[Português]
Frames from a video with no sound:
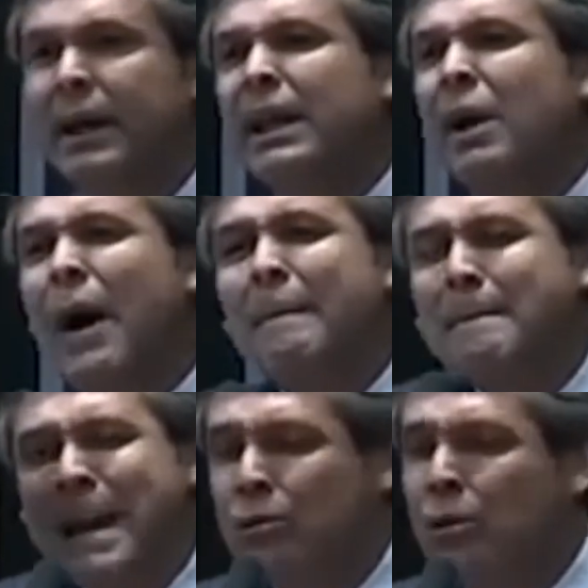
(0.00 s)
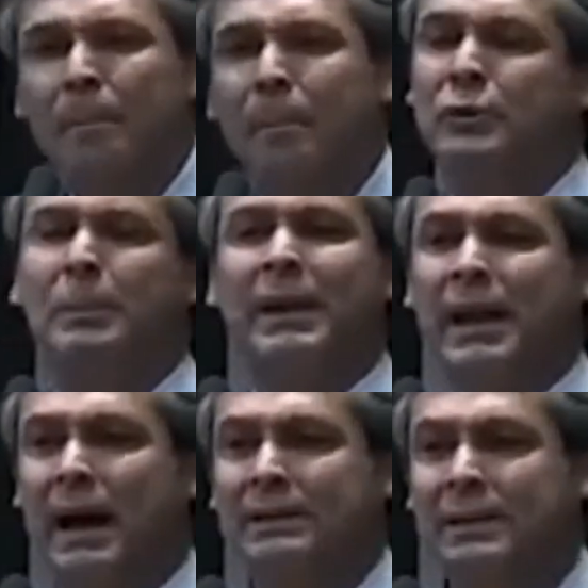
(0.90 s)
E não há a menor
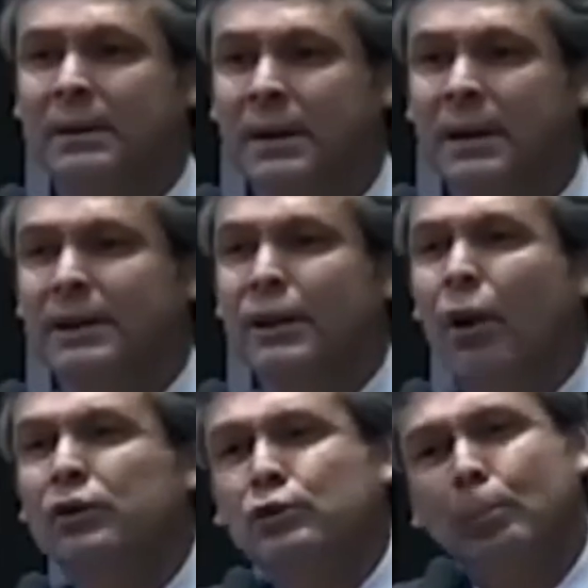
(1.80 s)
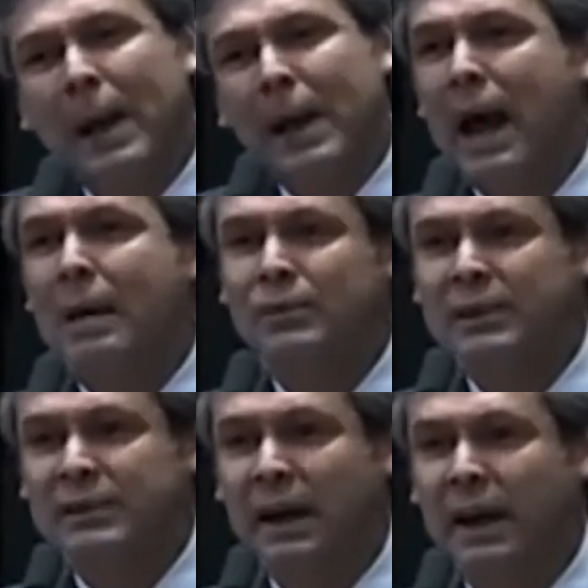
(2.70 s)
possibilidade de nós superarmos
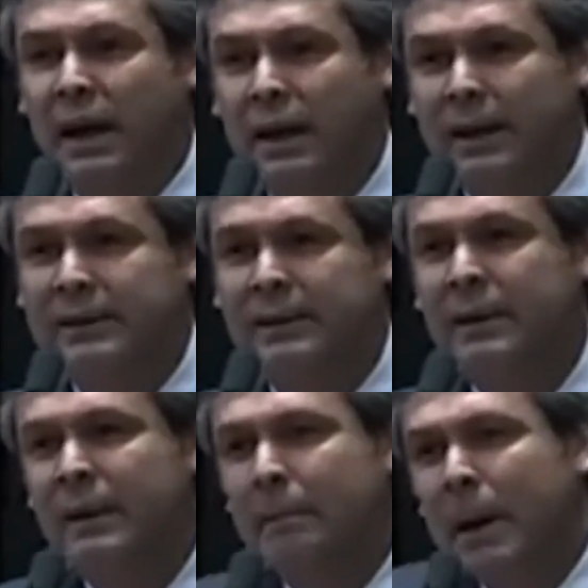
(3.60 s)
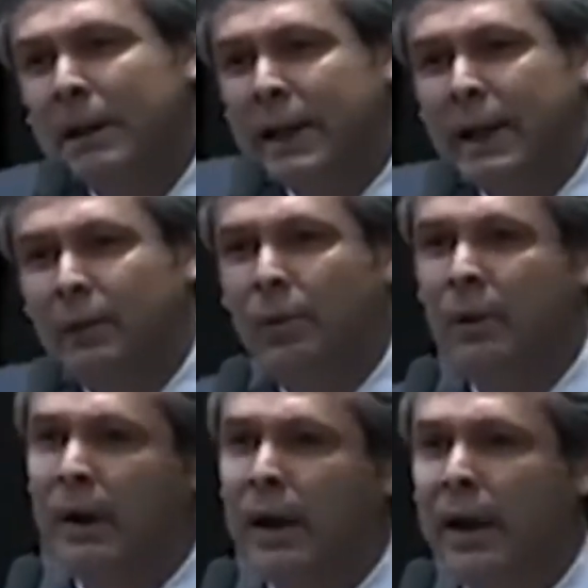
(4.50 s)
essa crise mantendo
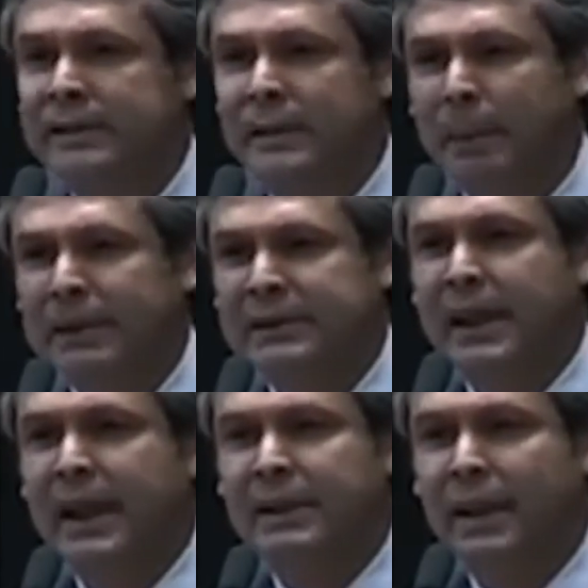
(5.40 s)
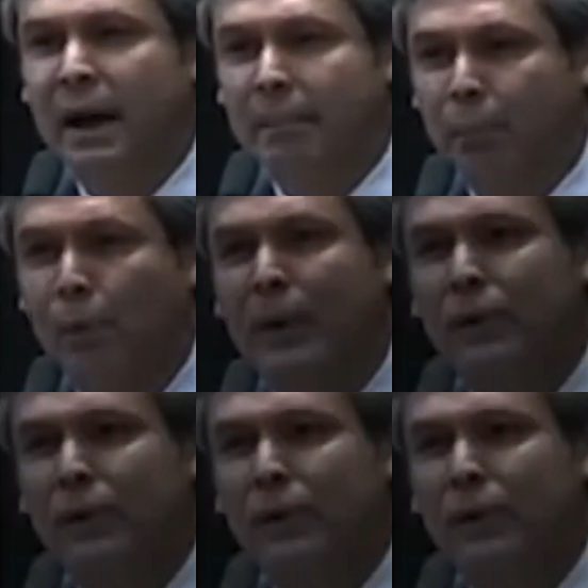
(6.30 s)
esse presidente da República no